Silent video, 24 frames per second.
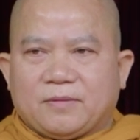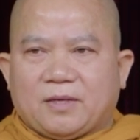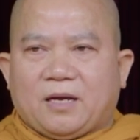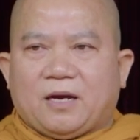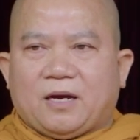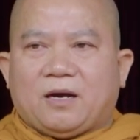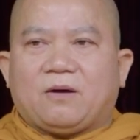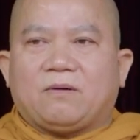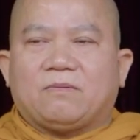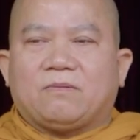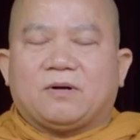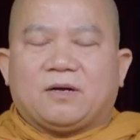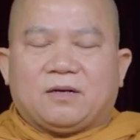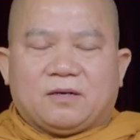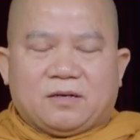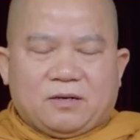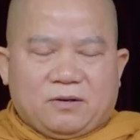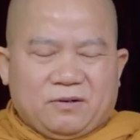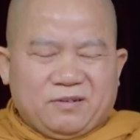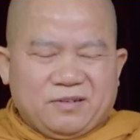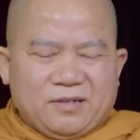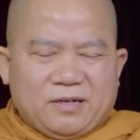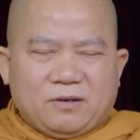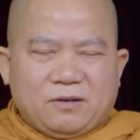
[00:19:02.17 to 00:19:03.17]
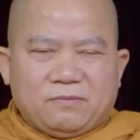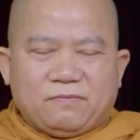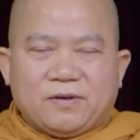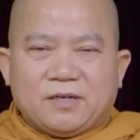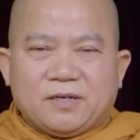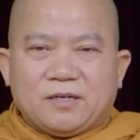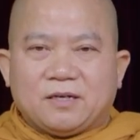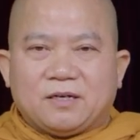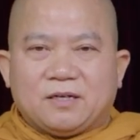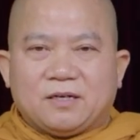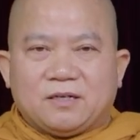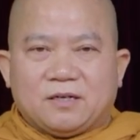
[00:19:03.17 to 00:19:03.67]
cao đã nói đối
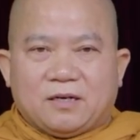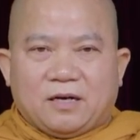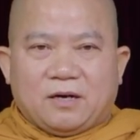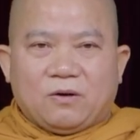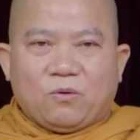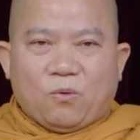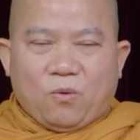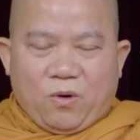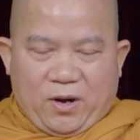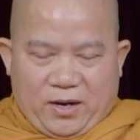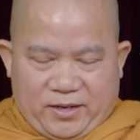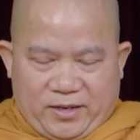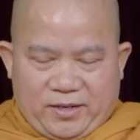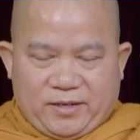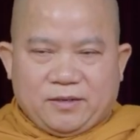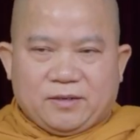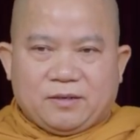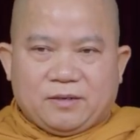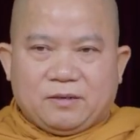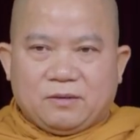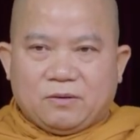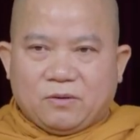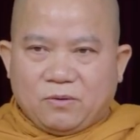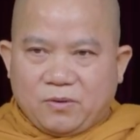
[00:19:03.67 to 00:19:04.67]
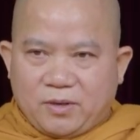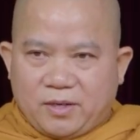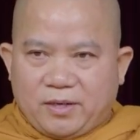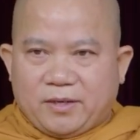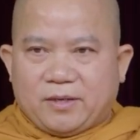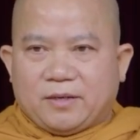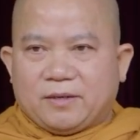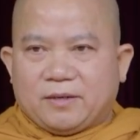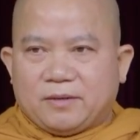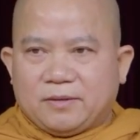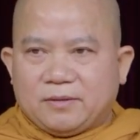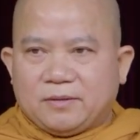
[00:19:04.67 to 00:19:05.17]
với người ở ngoài ok
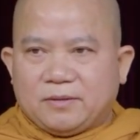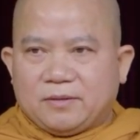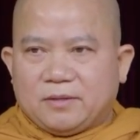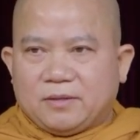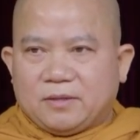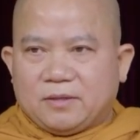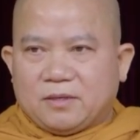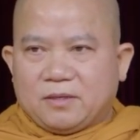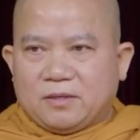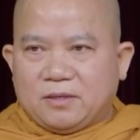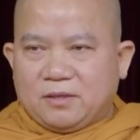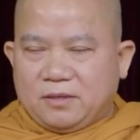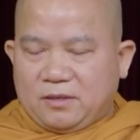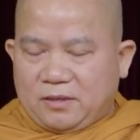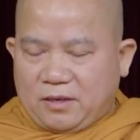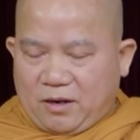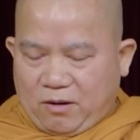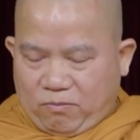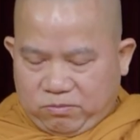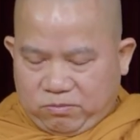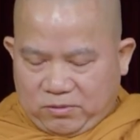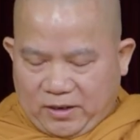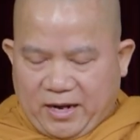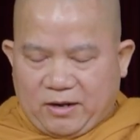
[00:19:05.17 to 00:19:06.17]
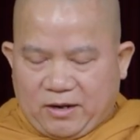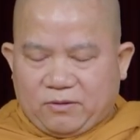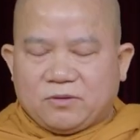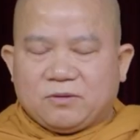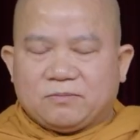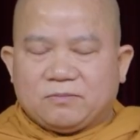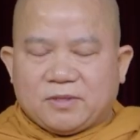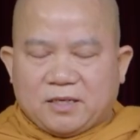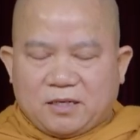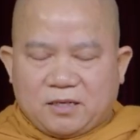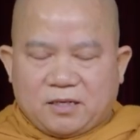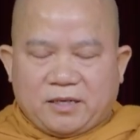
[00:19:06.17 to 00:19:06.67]
người học đạo
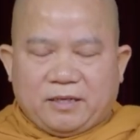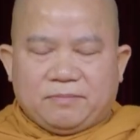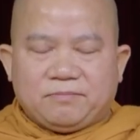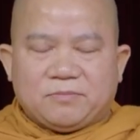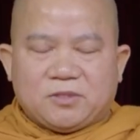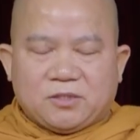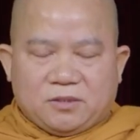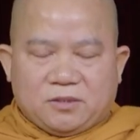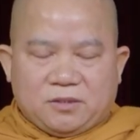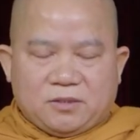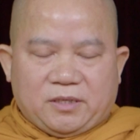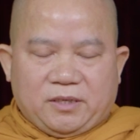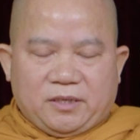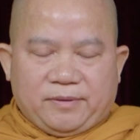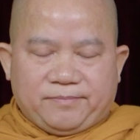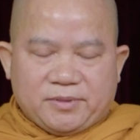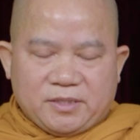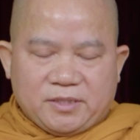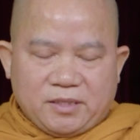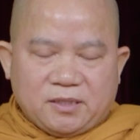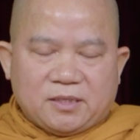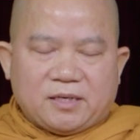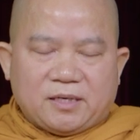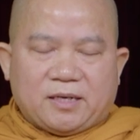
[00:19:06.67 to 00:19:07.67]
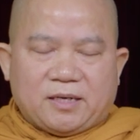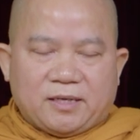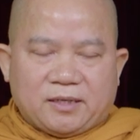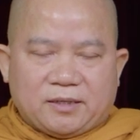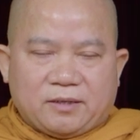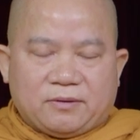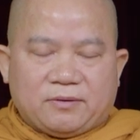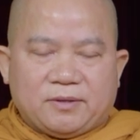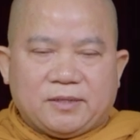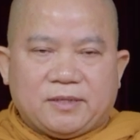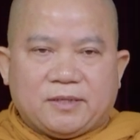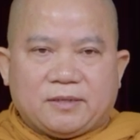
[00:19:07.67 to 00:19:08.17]
chúng ta kiểm kiểm chứng là lời
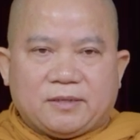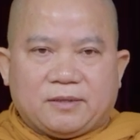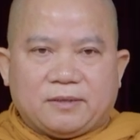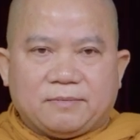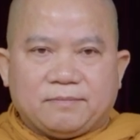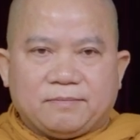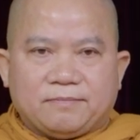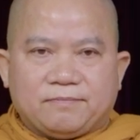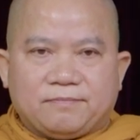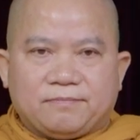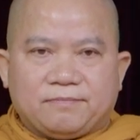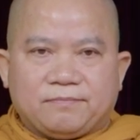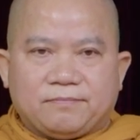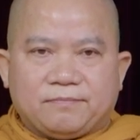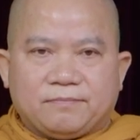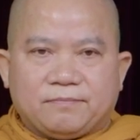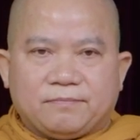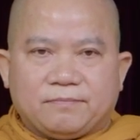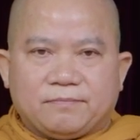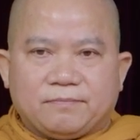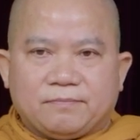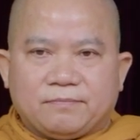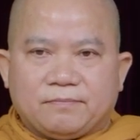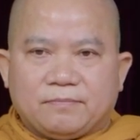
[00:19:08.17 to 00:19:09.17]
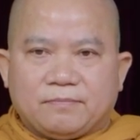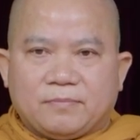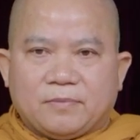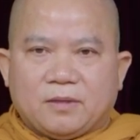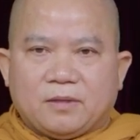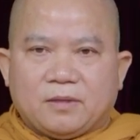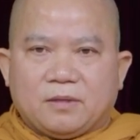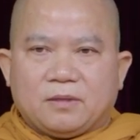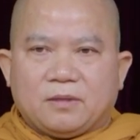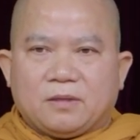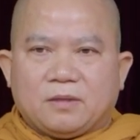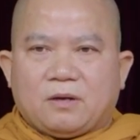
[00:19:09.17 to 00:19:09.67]
nói đấy con
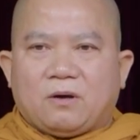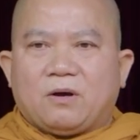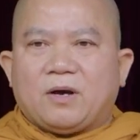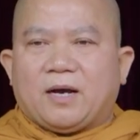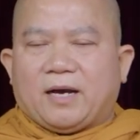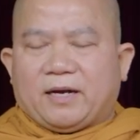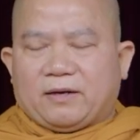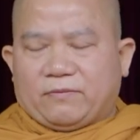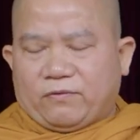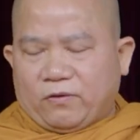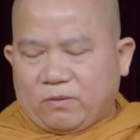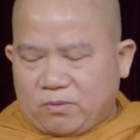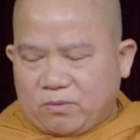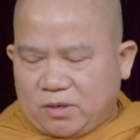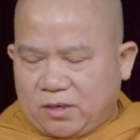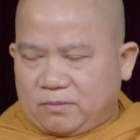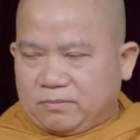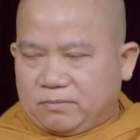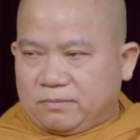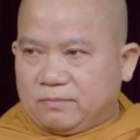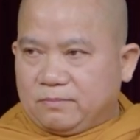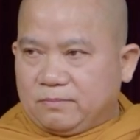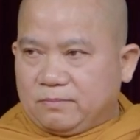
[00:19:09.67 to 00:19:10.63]
có hạnh phúc không